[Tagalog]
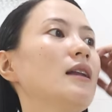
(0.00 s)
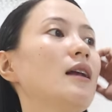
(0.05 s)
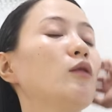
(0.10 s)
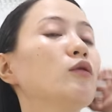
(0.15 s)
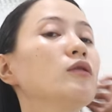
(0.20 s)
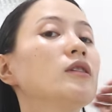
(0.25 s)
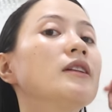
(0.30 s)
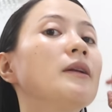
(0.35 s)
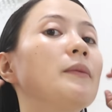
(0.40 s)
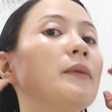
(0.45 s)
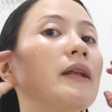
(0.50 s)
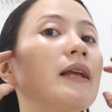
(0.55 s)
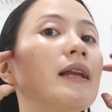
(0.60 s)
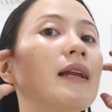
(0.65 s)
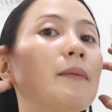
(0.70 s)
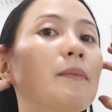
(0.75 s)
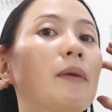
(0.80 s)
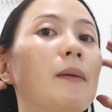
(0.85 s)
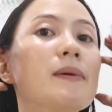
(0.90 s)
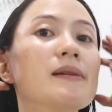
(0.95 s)
and dahil medyo
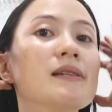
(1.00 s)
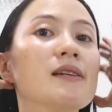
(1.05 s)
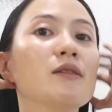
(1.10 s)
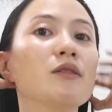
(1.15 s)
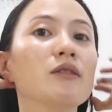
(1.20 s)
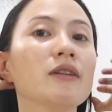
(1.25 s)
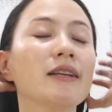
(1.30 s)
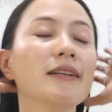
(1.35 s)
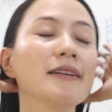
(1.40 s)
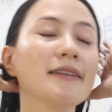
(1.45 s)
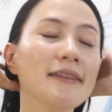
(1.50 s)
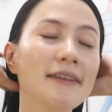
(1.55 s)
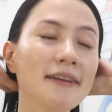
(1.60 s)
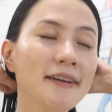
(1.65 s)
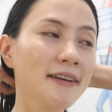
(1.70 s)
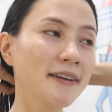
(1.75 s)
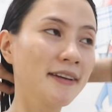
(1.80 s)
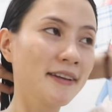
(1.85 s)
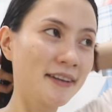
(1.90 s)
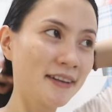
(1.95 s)
social tayo, meron
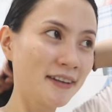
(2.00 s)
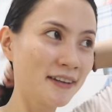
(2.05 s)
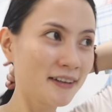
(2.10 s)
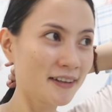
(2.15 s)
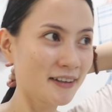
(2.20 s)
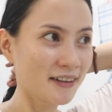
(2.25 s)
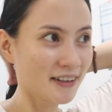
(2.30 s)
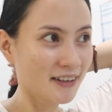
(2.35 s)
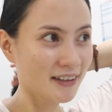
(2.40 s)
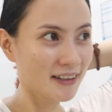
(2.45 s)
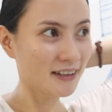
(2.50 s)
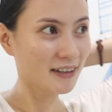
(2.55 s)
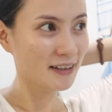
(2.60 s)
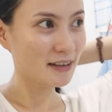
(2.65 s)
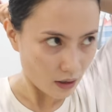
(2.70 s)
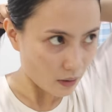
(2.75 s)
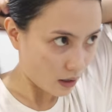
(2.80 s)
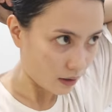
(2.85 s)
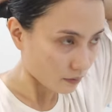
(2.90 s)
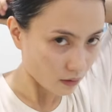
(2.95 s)
tayong pa-shower
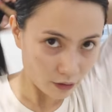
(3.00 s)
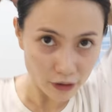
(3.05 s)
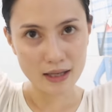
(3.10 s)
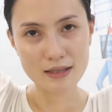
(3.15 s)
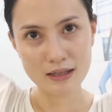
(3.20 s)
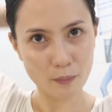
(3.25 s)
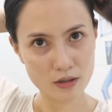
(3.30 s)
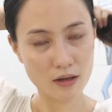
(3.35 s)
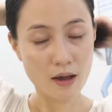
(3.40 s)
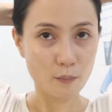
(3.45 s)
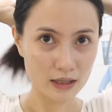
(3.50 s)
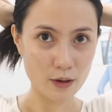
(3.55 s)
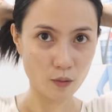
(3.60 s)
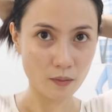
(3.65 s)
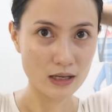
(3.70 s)
cup galing sa kung saang